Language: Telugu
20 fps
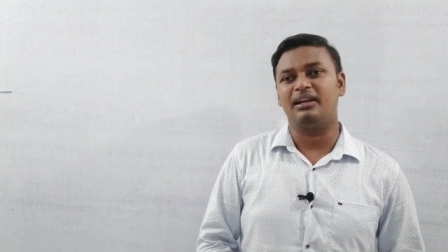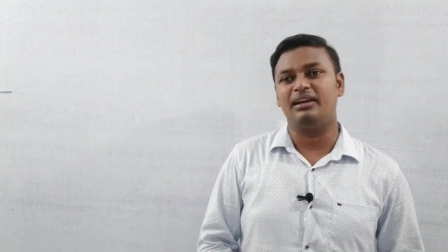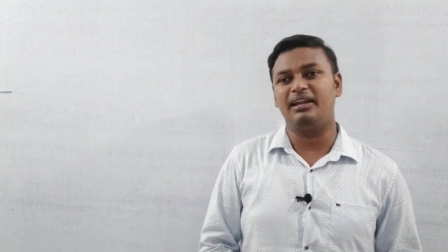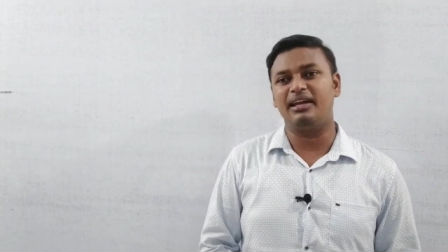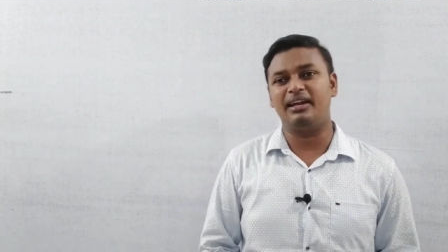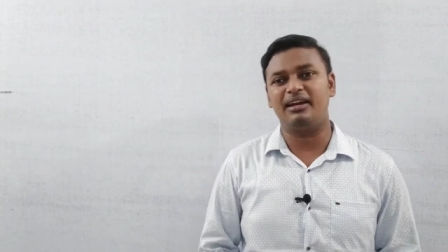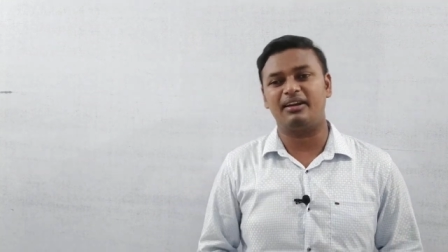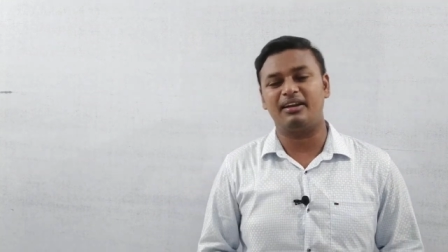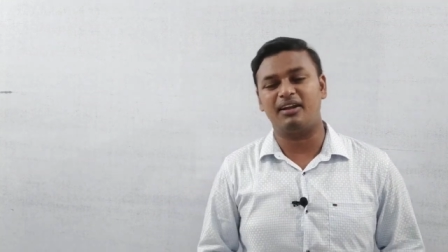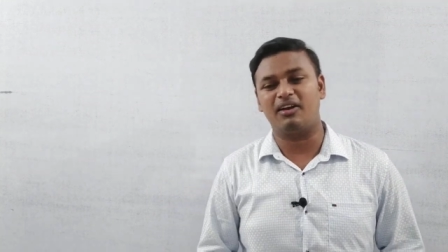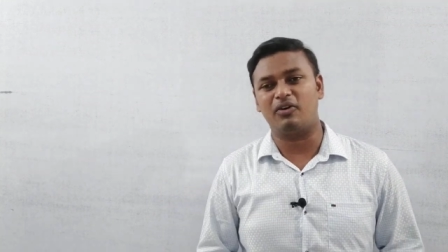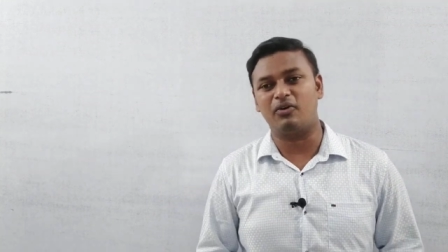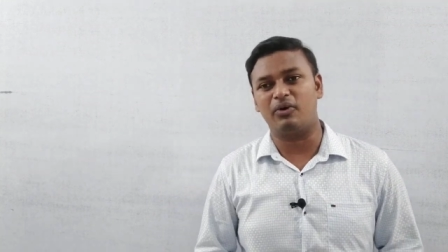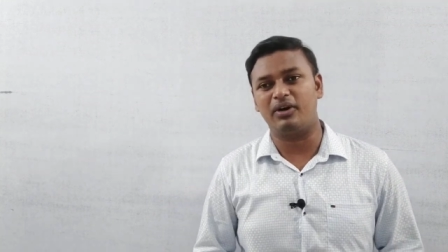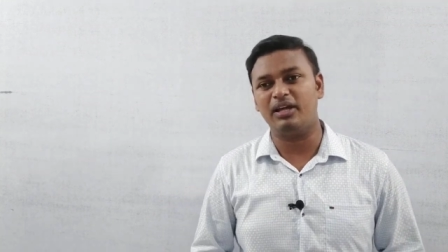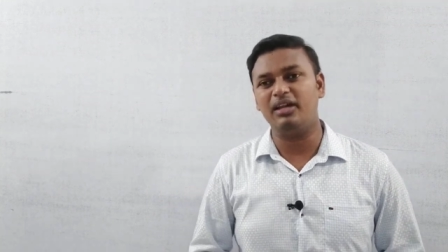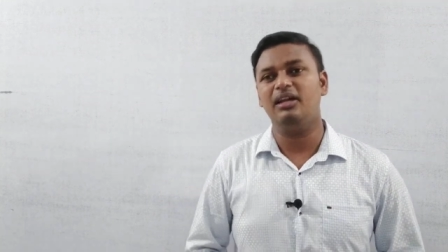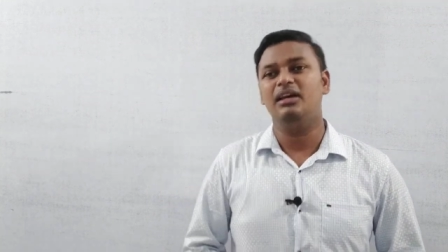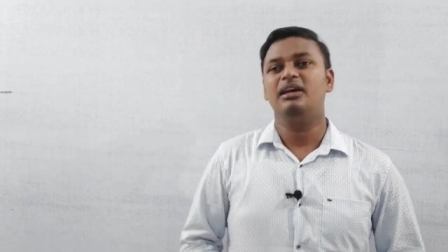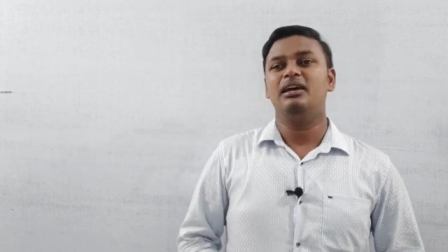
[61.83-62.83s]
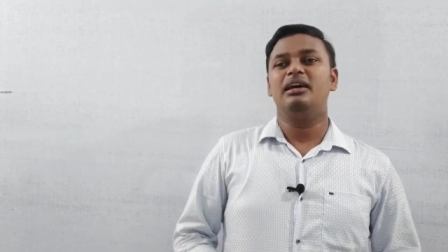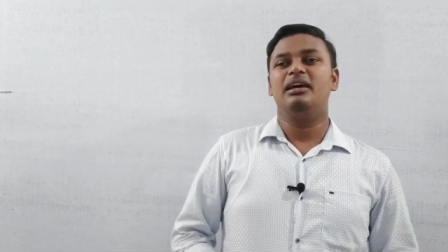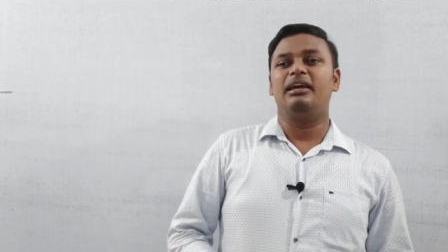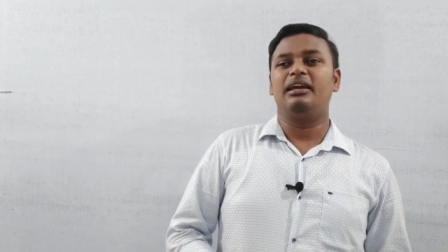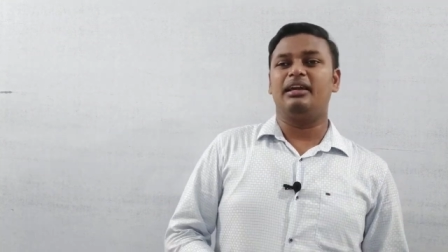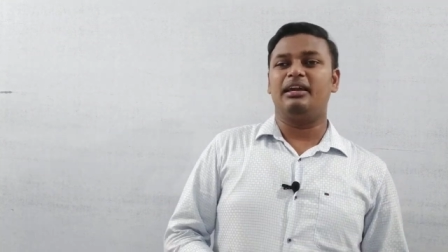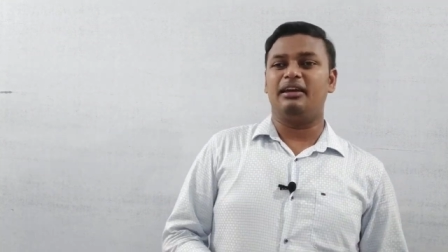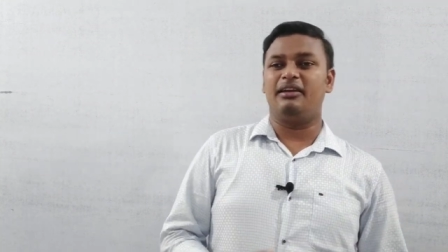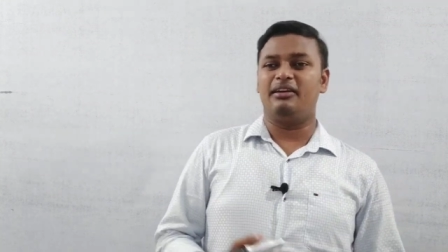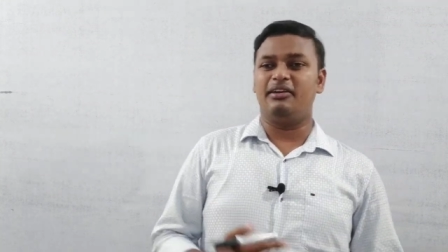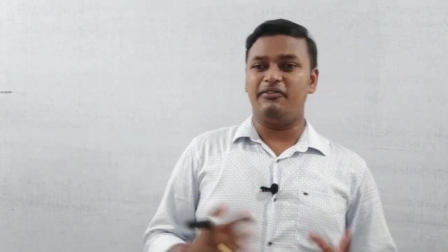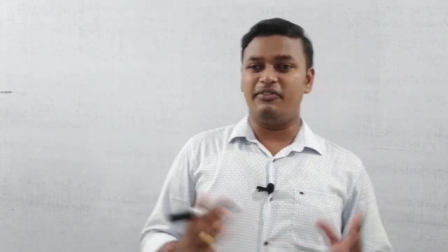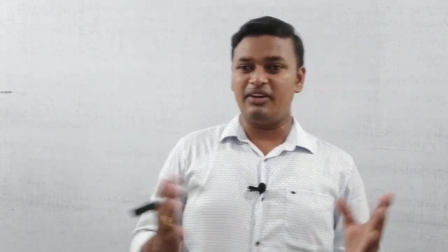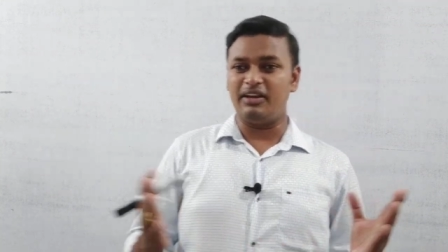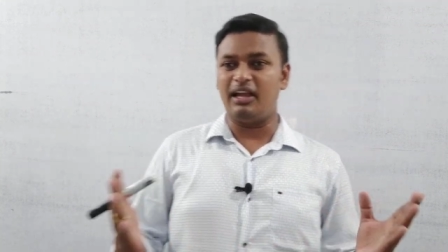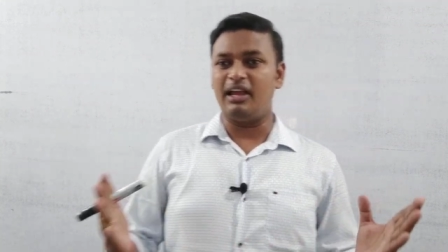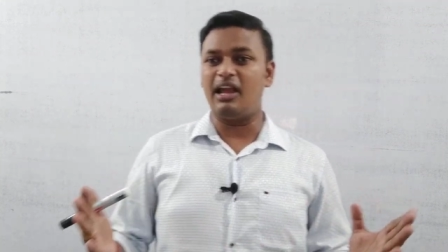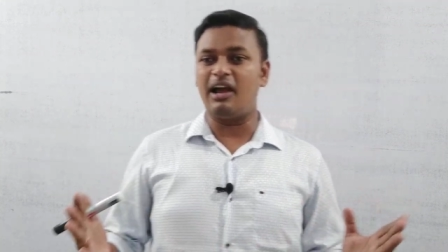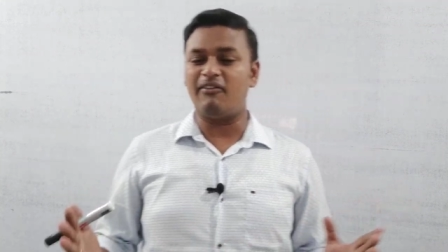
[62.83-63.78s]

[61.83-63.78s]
డైరెక్ట్గా కూడా ఇవి ఈ